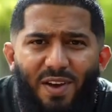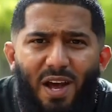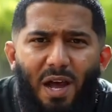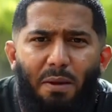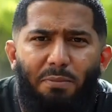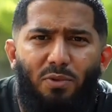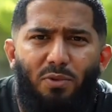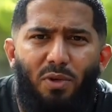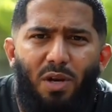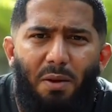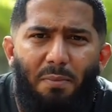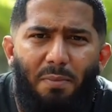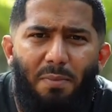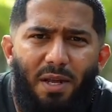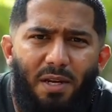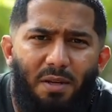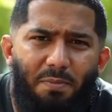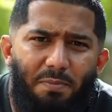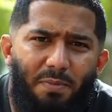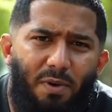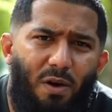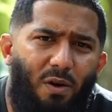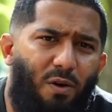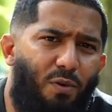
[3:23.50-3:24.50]
war Abdurrahman
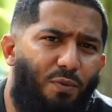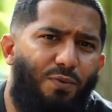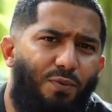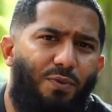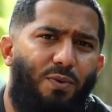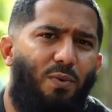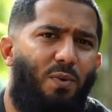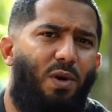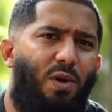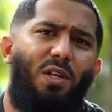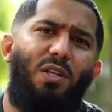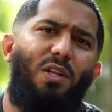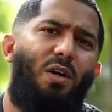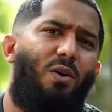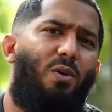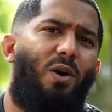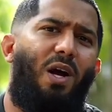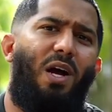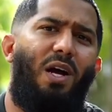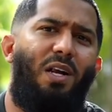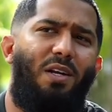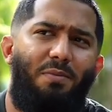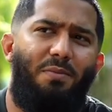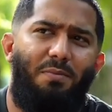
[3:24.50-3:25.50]
ibn Auf, Wallahu
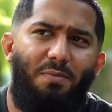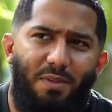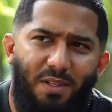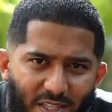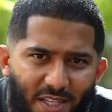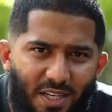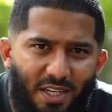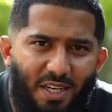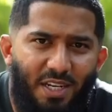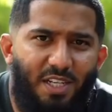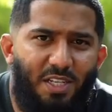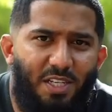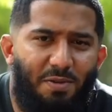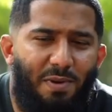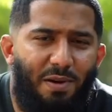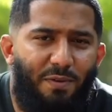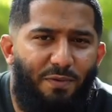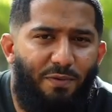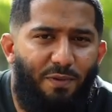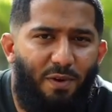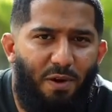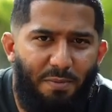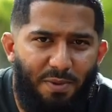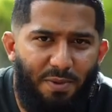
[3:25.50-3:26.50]
alam, der jedes
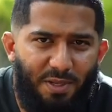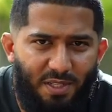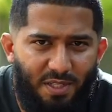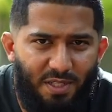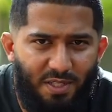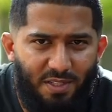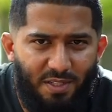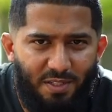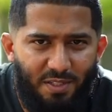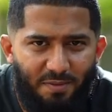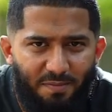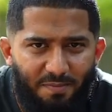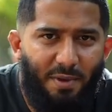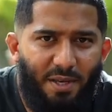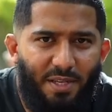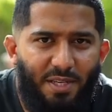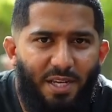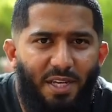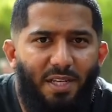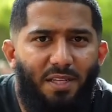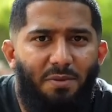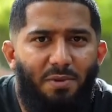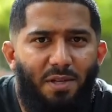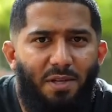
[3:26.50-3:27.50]
Mal vorbetete. Bei
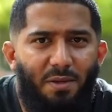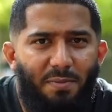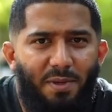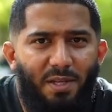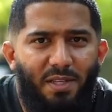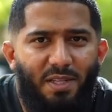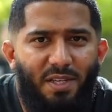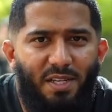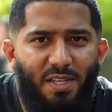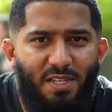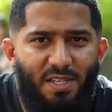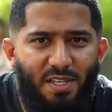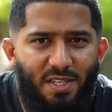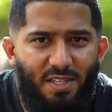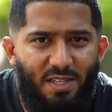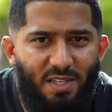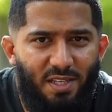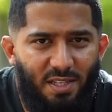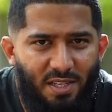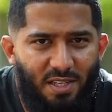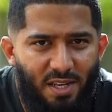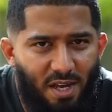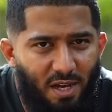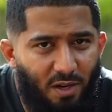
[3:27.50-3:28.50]
jedem Gebet
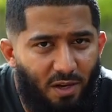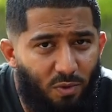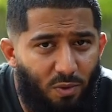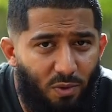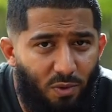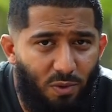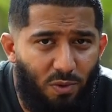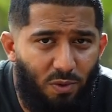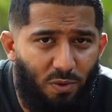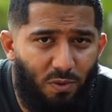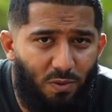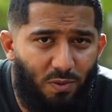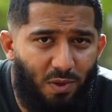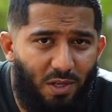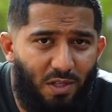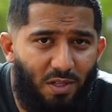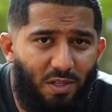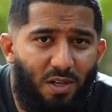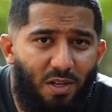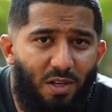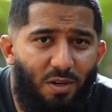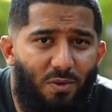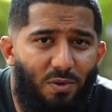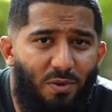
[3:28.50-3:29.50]
rezitierte er Qul
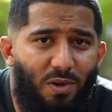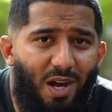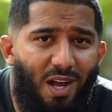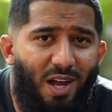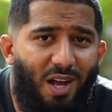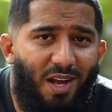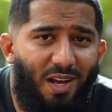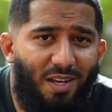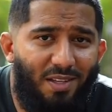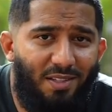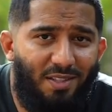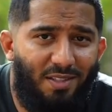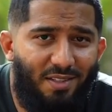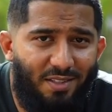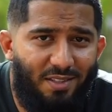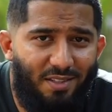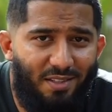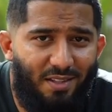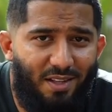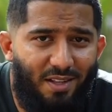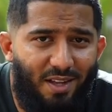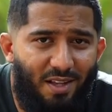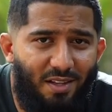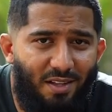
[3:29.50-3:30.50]
huwallahu ahad,
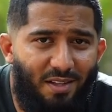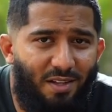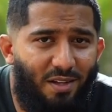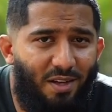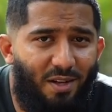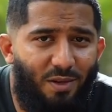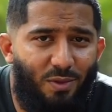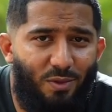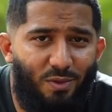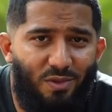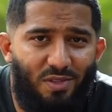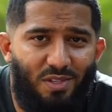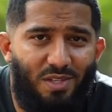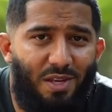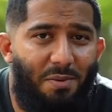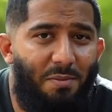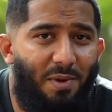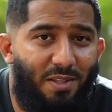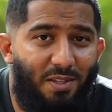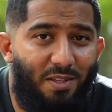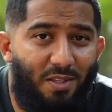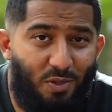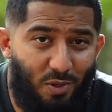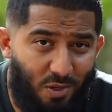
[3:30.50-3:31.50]
Allahu
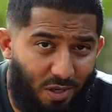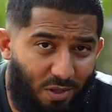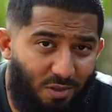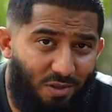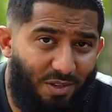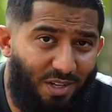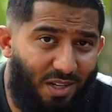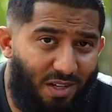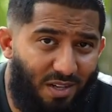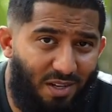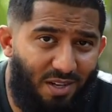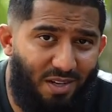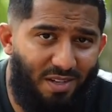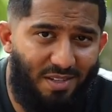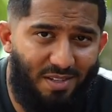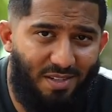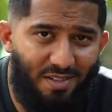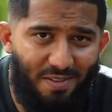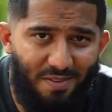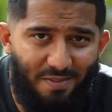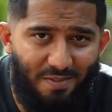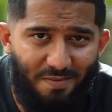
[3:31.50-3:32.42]
samad, Suratul Ikhlas.